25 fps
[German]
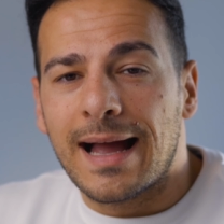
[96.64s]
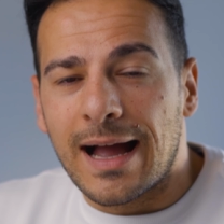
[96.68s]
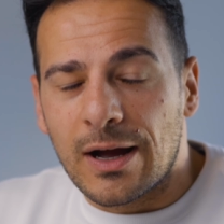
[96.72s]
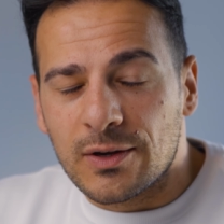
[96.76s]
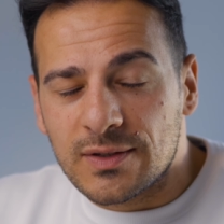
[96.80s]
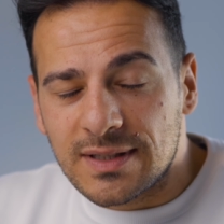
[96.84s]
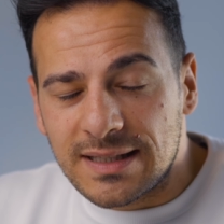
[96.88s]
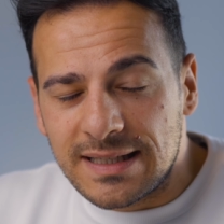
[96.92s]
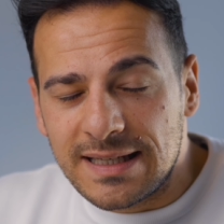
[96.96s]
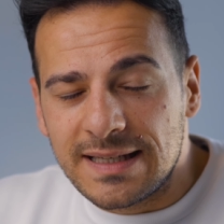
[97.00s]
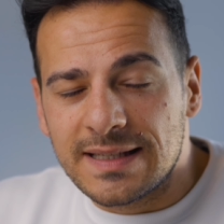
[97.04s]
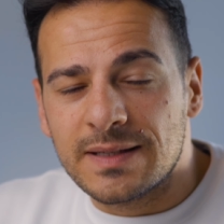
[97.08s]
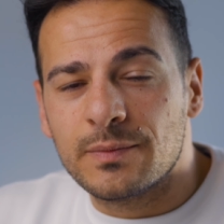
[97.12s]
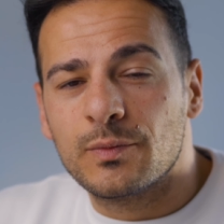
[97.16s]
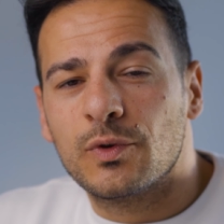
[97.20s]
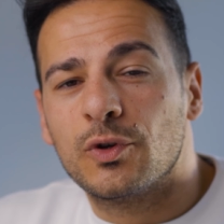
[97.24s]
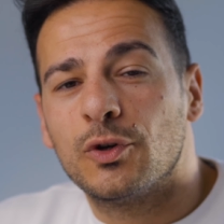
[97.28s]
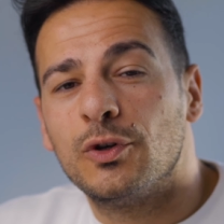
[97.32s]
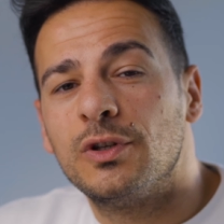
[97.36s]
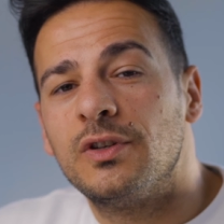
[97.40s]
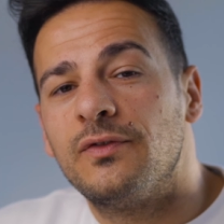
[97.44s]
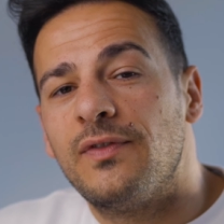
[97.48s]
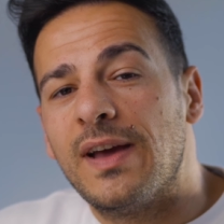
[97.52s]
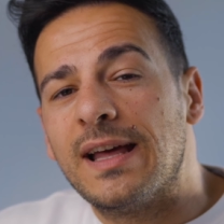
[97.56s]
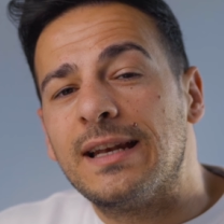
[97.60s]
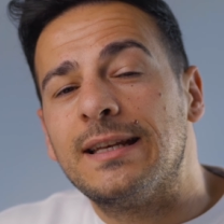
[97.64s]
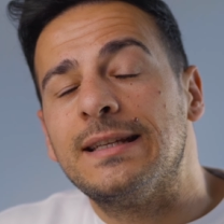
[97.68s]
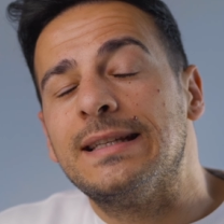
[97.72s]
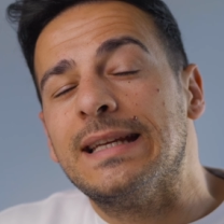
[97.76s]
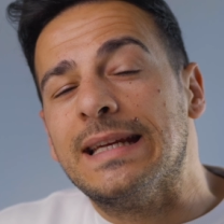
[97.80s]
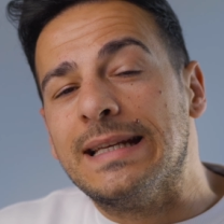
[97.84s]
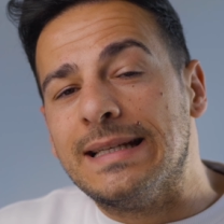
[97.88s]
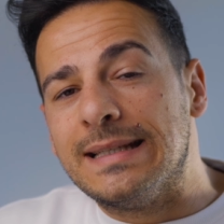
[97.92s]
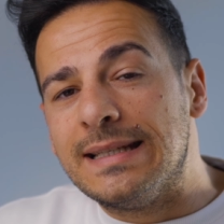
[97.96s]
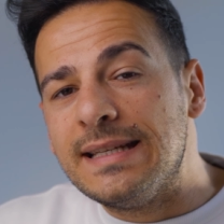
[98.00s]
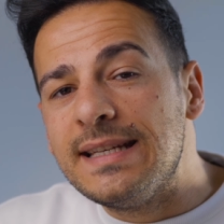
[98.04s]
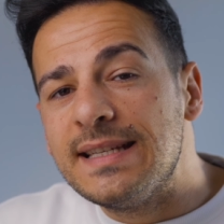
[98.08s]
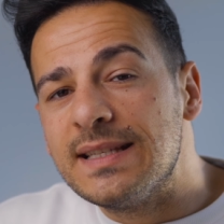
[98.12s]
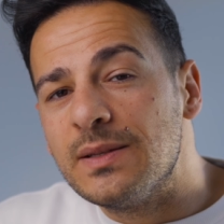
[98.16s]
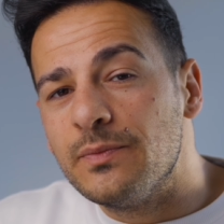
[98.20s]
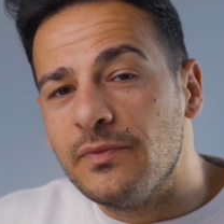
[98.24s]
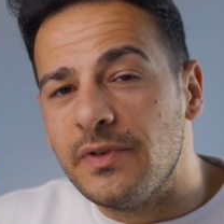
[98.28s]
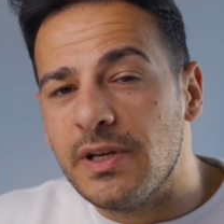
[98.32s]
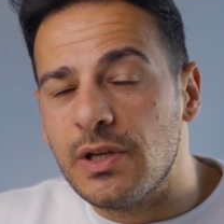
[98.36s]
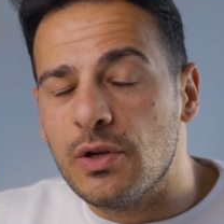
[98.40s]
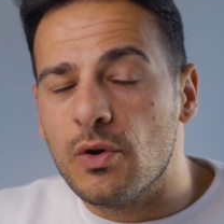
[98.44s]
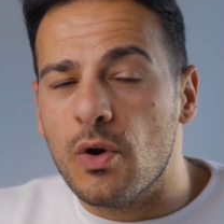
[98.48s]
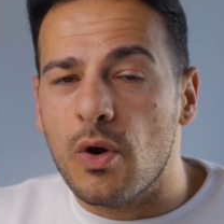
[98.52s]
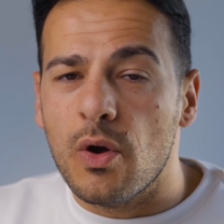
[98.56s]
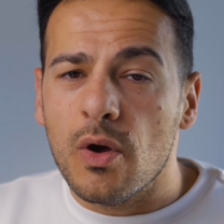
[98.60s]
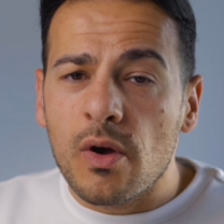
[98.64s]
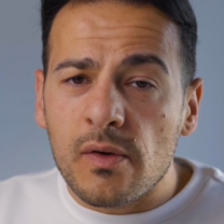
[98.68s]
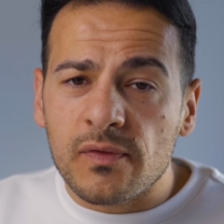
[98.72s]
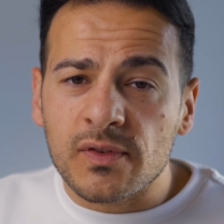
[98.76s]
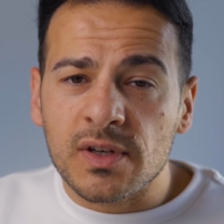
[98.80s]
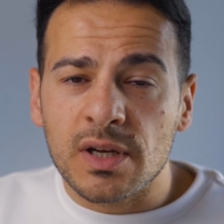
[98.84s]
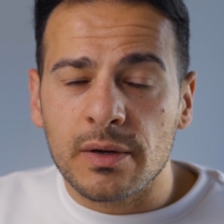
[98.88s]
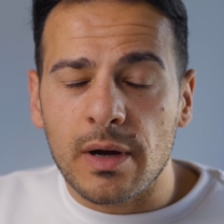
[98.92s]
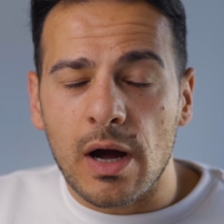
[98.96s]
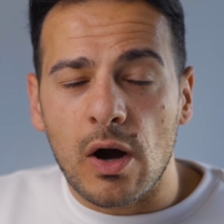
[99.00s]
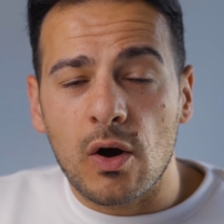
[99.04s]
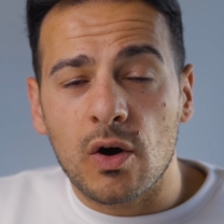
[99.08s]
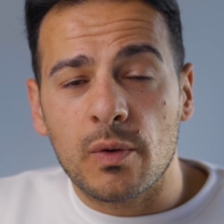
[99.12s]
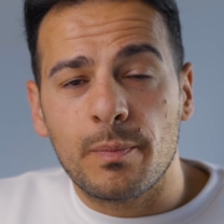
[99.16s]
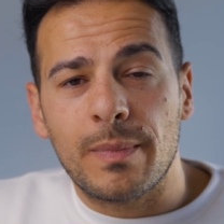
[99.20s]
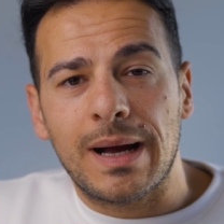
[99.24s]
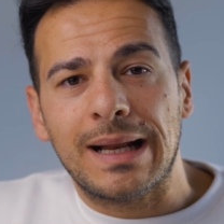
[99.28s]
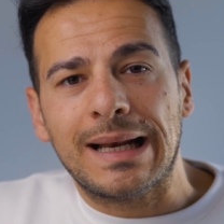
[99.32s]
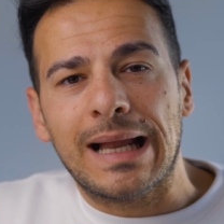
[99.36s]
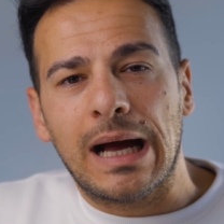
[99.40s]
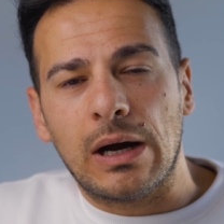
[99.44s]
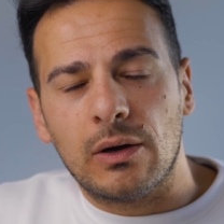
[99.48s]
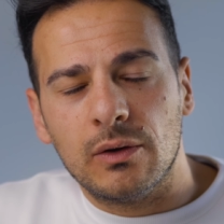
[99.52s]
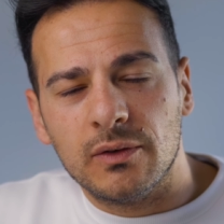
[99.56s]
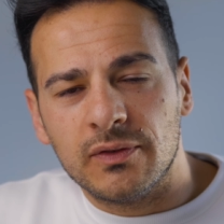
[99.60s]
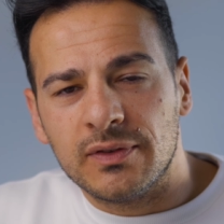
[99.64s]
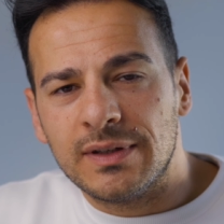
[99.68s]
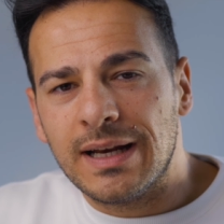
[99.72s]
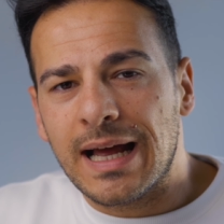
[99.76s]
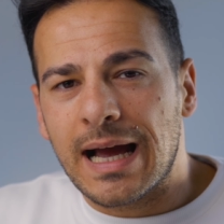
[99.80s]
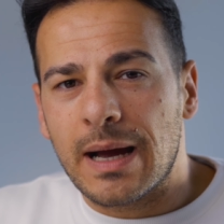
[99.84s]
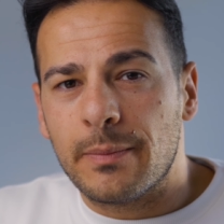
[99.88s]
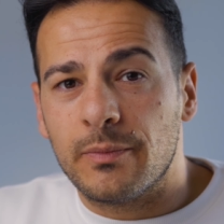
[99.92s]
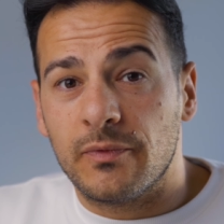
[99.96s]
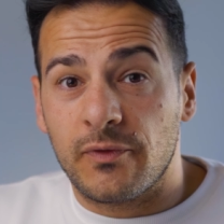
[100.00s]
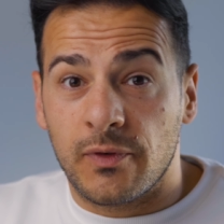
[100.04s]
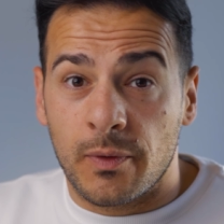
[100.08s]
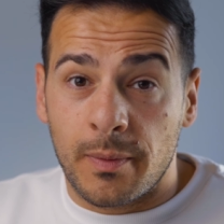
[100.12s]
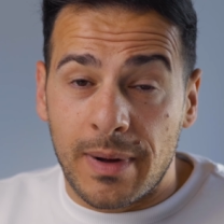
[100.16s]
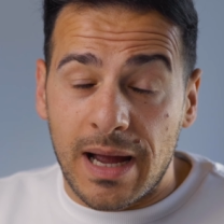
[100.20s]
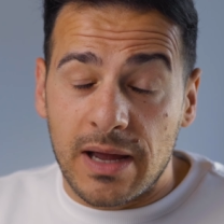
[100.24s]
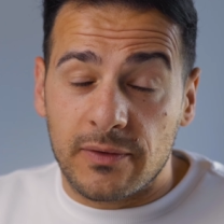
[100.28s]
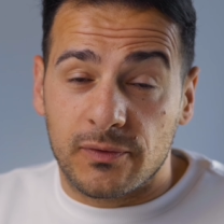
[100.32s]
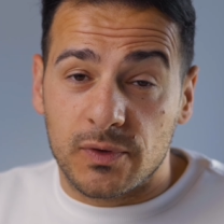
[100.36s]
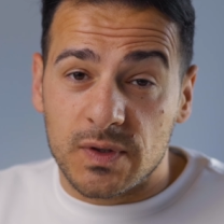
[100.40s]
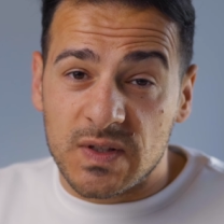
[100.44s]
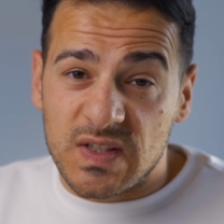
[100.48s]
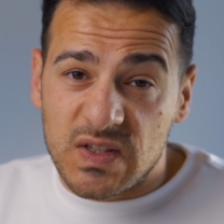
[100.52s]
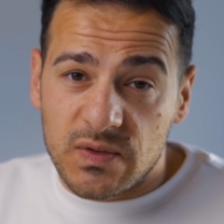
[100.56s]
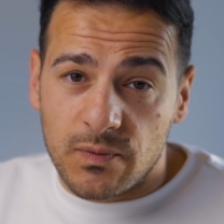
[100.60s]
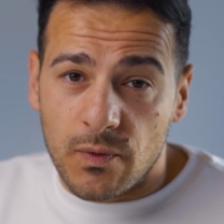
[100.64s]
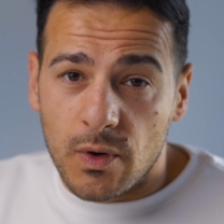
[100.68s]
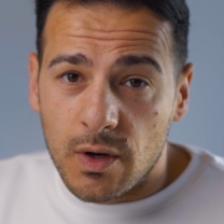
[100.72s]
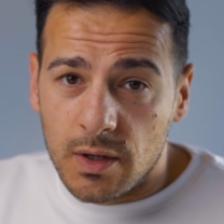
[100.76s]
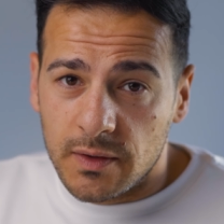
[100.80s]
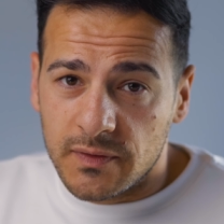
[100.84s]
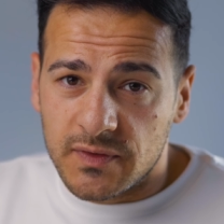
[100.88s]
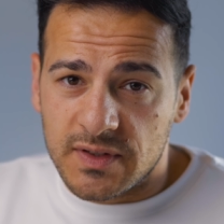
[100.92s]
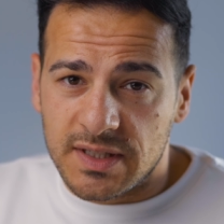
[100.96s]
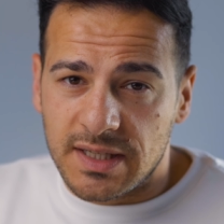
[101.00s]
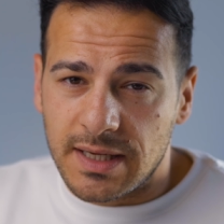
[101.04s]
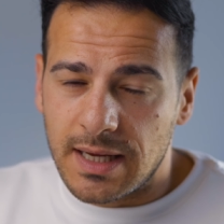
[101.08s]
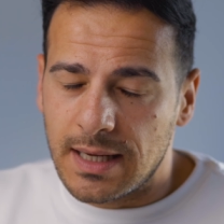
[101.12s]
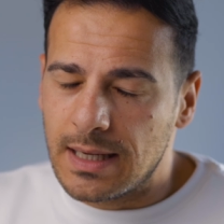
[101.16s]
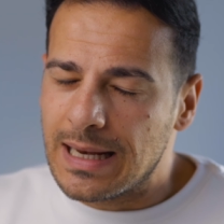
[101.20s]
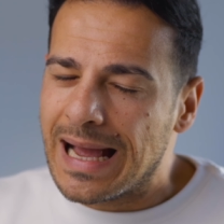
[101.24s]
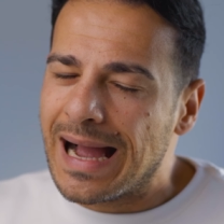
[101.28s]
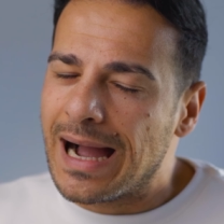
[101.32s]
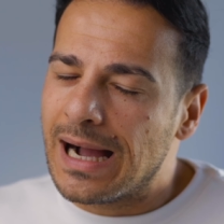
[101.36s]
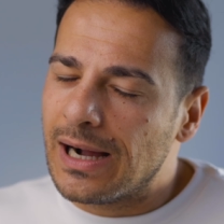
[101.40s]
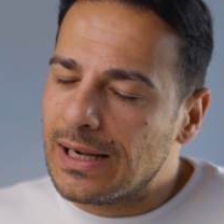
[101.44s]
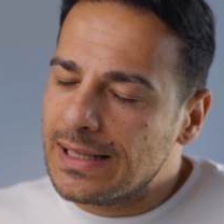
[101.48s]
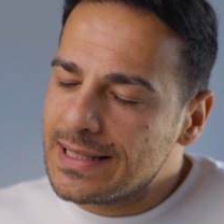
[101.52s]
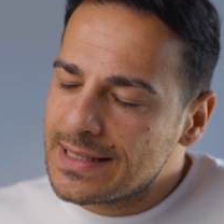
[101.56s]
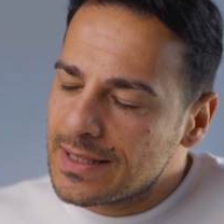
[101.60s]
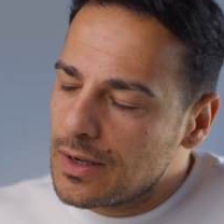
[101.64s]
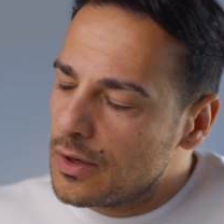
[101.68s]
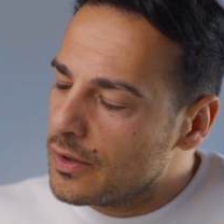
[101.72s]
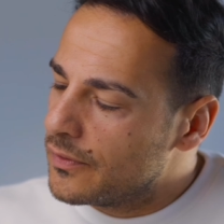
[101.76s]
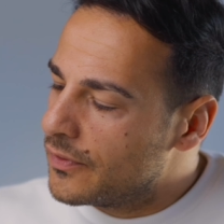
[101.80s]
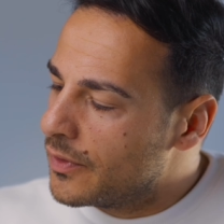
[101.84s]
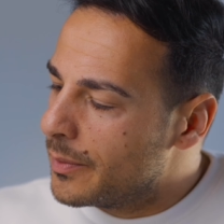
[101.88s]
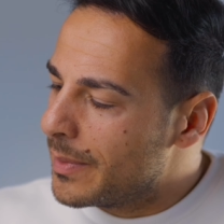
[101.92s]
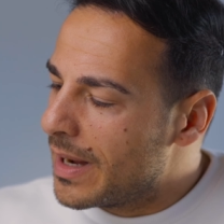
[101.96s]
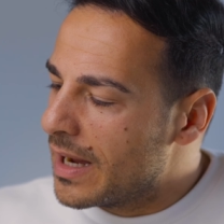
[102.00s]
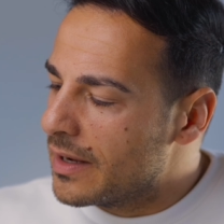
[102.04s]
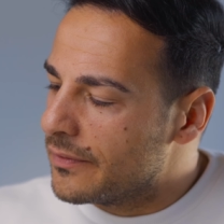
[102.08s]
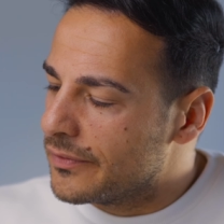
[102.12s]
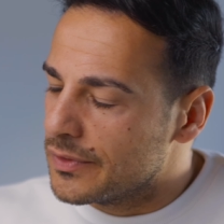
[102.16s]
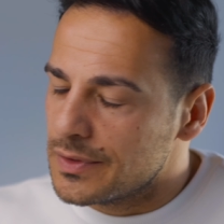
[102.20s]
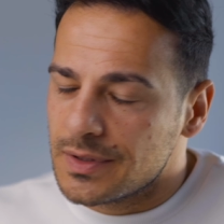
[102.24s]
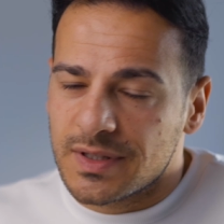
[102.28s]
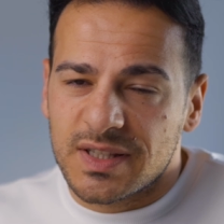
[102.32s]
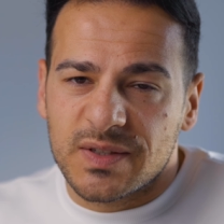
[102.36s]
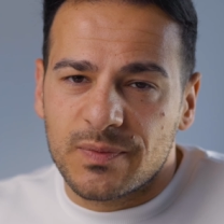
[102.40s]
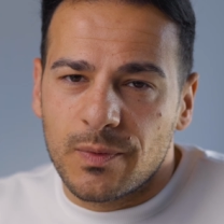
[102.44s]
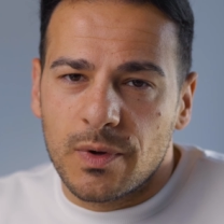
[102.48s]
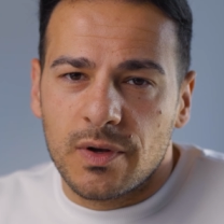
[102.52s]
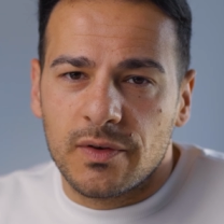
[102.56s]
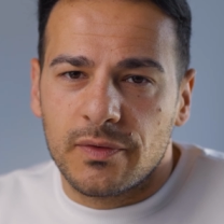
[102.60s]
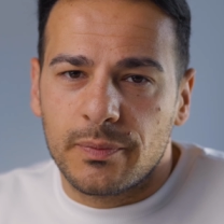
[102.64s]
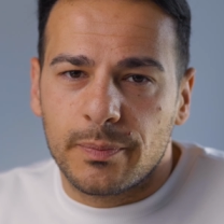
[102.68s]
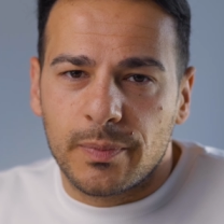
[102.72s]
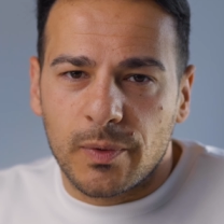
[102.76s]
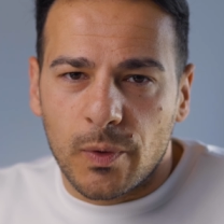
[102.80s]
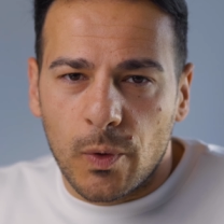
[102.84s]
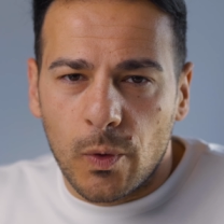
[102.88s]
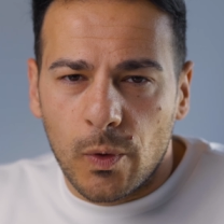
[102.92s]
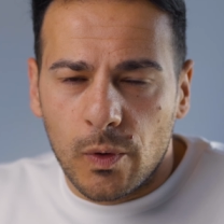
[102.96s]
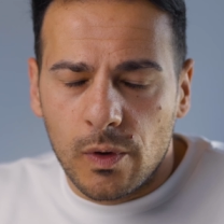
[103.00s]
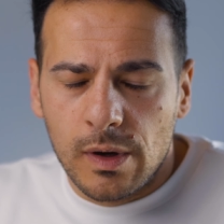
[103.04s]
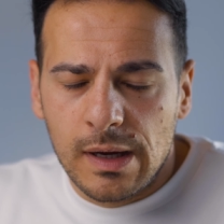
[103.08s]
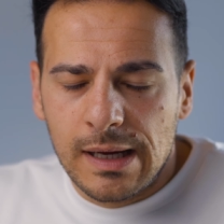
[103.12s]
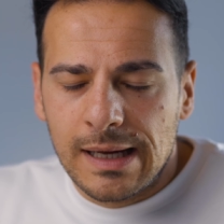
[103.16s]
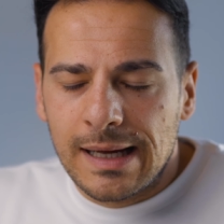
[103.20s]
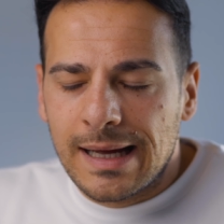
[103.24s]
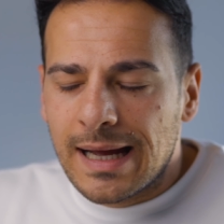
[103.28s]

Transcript: Aus diesem Grund werdet ihr in diesem Video öfter auch mal Aufnahmen vom iPhone 12 sehen, als auch vom iPhone 12 Pro.